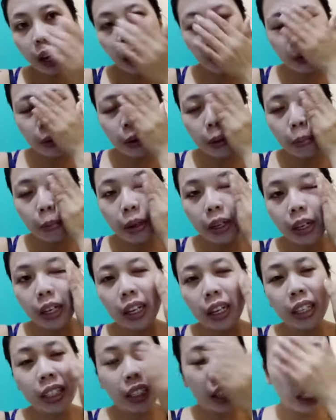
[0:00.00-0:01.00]
ano naman
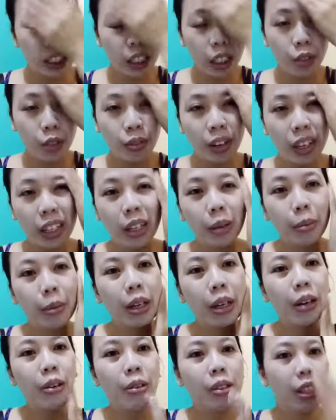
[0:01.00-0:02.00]
eh, satisfied
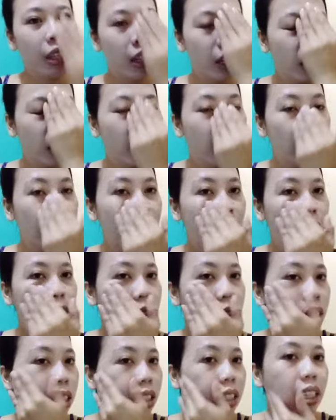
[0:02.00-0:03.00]
naman ako sa naging
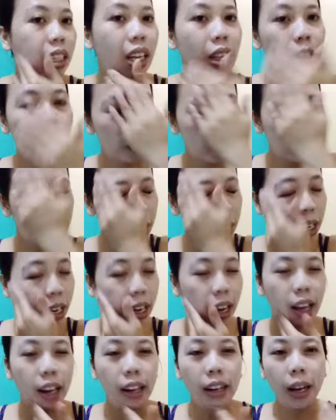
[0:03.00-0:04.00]
result ng set B
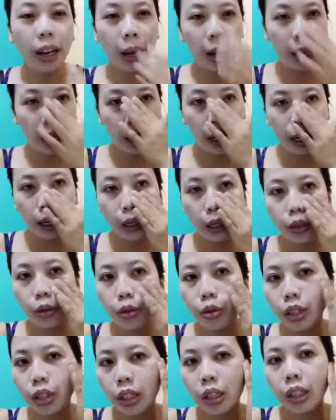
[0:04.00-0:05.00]
and
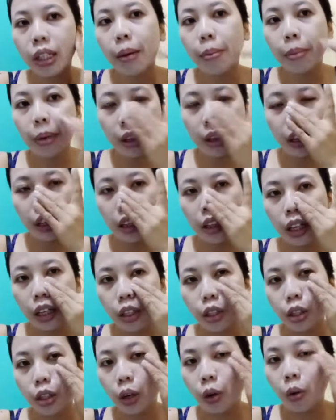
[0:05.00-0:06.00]
no need na
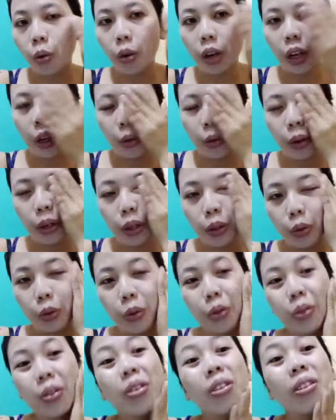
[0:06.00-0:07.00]
mag-retouch na kung
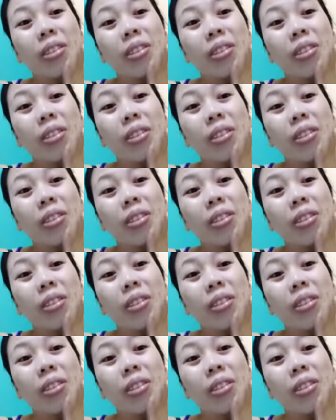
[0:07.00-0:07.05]
ano-ano.